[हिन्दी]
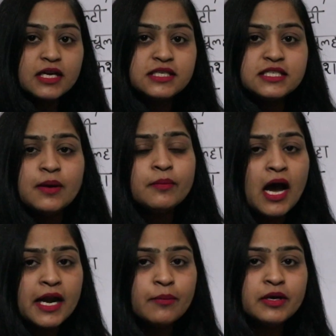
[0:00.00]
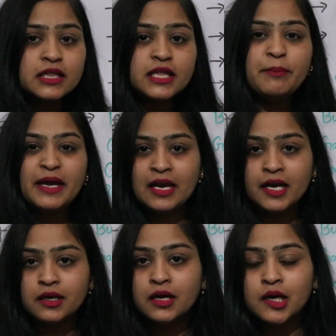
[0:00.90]
जिसे हम खाना बनाते हैं
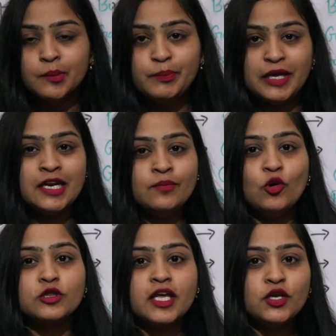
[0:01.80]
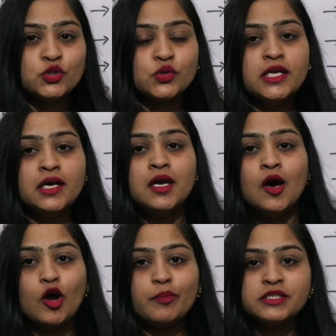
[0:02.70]
बेलन बेलन बोलते हैं यूजुअली
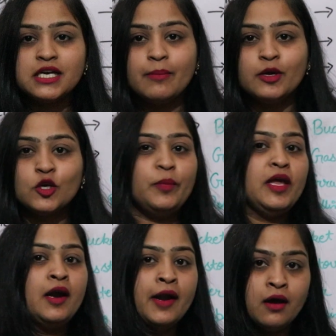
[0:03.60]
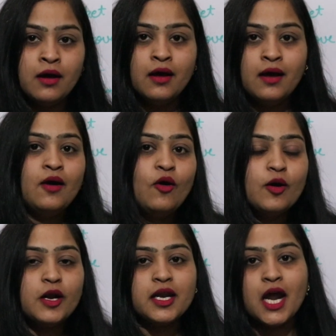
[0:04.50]
और पंजाब में तो बेलना
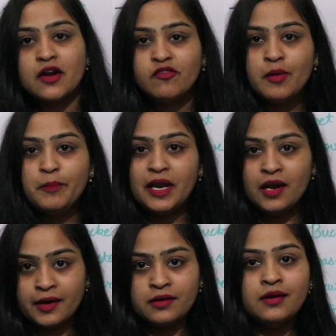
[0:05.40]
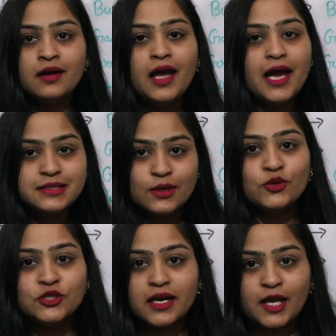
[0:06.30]
और हरियाणवी में बेलन ऐसे
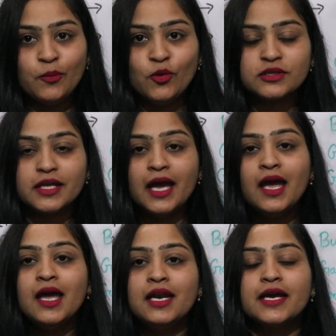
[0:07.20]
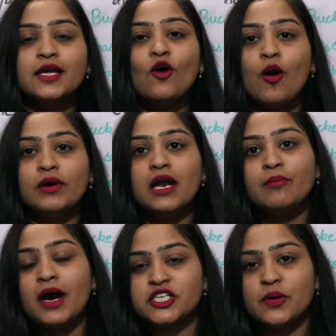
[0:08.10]
कुछ करके बोलते हैं लेकिन नॉर्मल
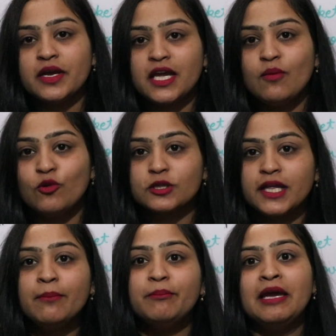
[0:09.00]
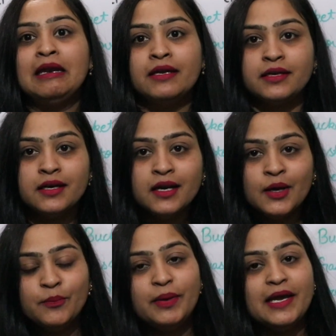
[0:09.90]
हम भाषा में क्या बोलते हैं बेलन
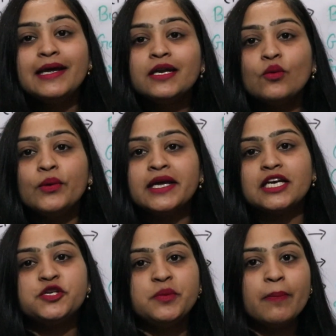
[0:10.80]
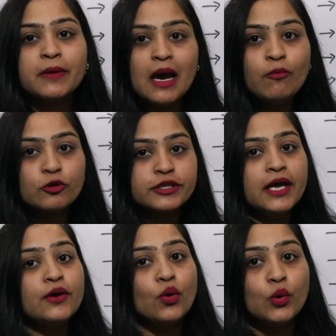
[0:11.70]
बेलन को इंग्लिश में आप क्या बोलते
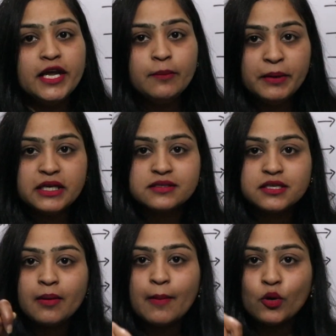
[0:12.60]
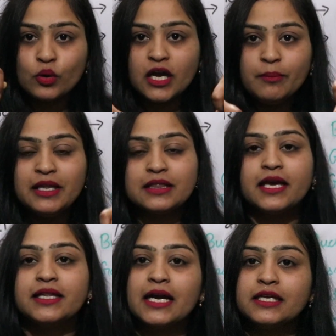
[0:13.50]
हैं रोलिंग पिन जिससे हम आप रोटियां बेलते
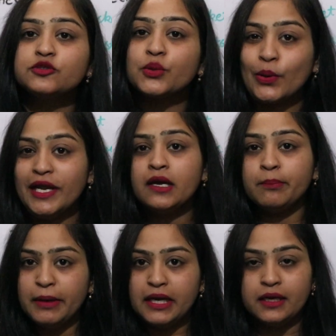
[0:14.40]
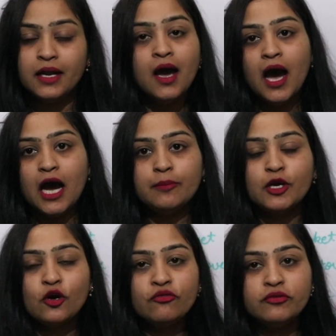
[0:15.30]
हैं दैट इज रोलिंग पिन अब
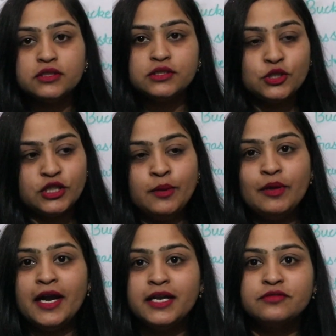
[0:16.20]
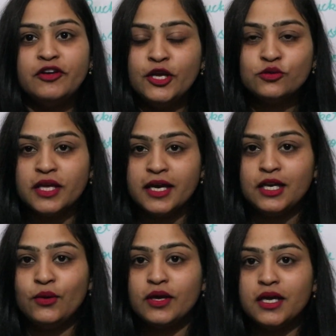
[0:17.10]
देखो जितनी भी लेडीज वीडियोस देख
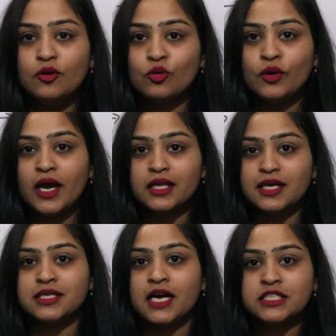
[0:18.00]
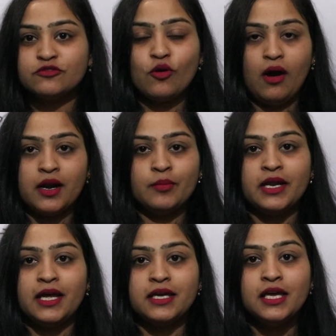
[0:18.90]
रही होंगी उनको याद आ जाएगा जब वो खाना
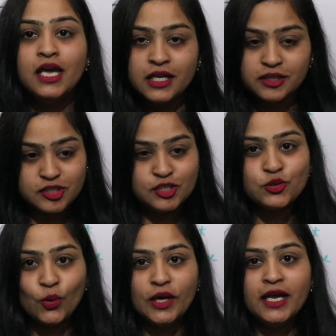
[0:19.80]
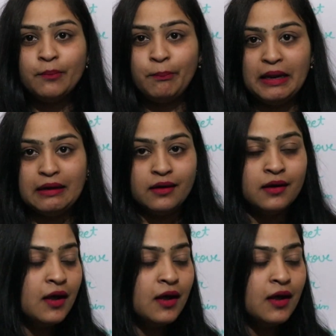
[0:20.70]
बनाएंगी दिस इज रोलिंग पिन